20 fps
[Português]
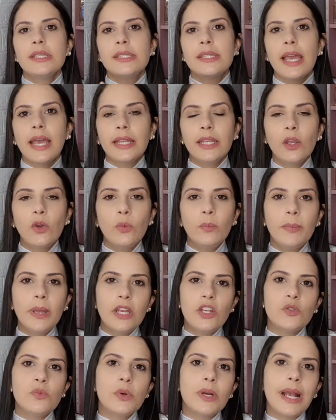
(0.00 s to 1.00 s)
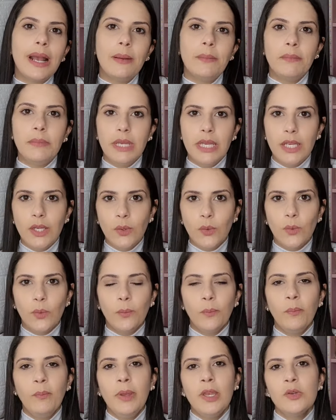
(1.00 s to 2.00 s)
seguem o mesmo caminho.
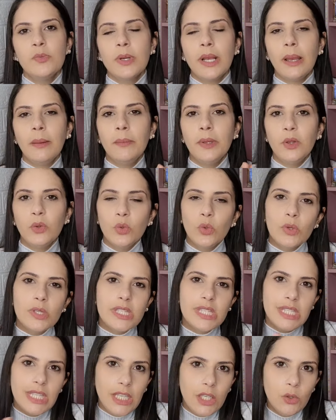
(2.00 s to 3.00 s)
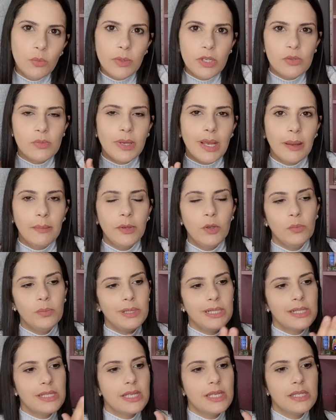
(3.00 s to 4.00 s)
Mesmo caminho docinho, mesmo caminho
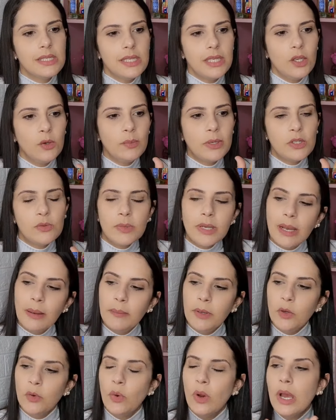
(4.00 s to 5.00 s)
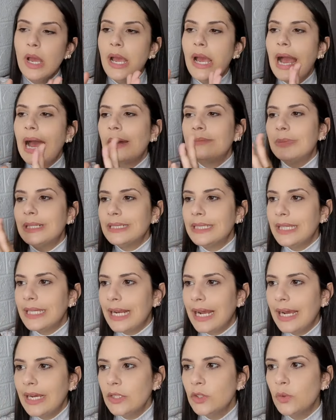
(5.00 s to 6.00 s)
princesinho, mesmo caminho
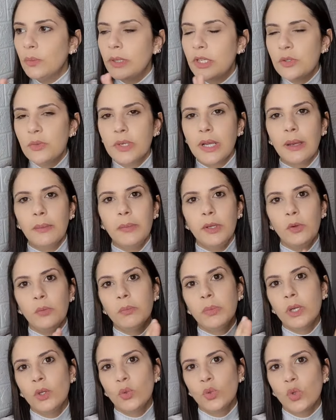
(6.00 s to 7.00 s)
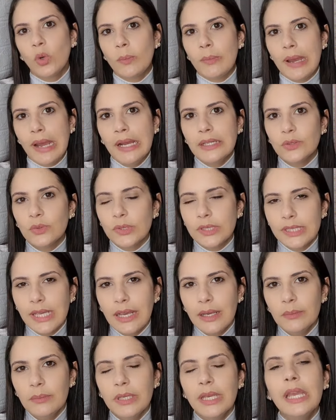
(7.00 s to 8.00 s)
amadeirado, mesmo caminho banho tomado,
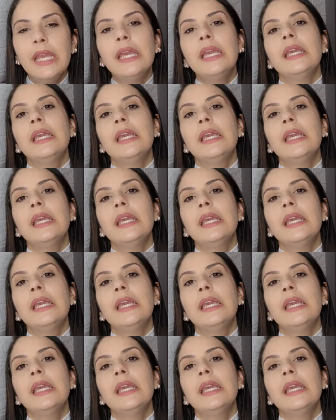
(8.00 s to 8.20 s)
sabe?